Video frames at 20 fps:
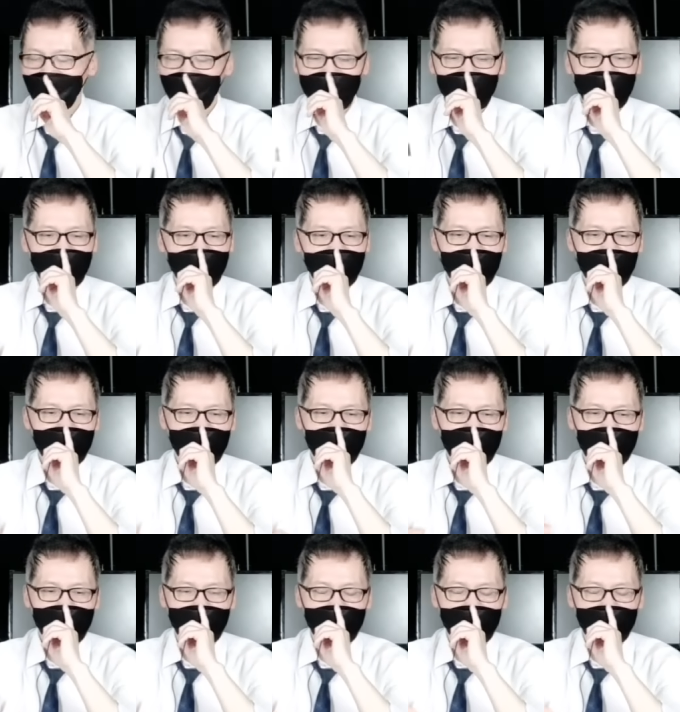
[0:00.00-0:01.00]
그
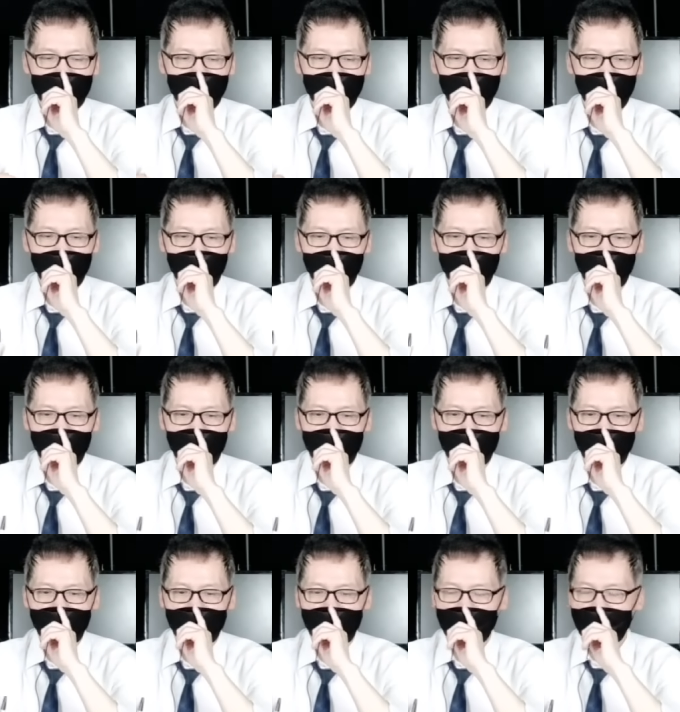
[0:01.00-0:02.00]
댓글로 그거 많이
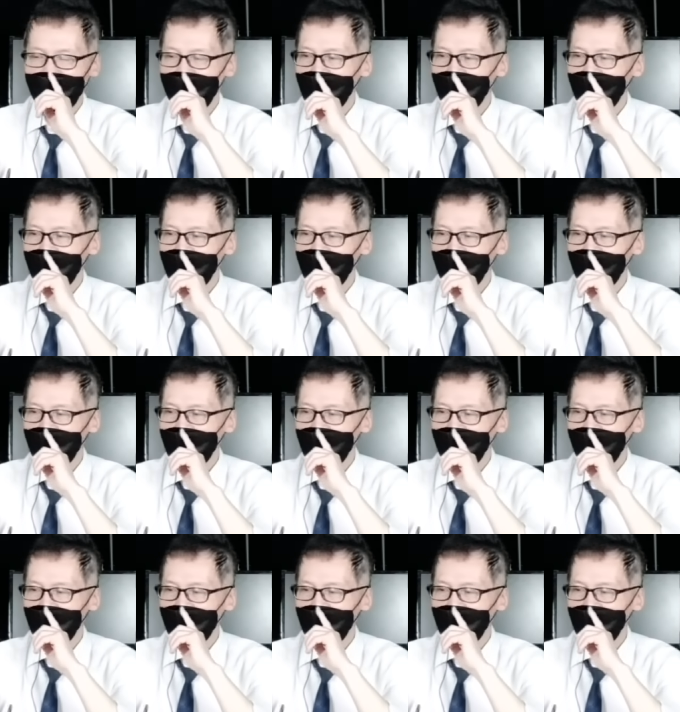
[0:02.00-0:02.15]
물어보시더라고요.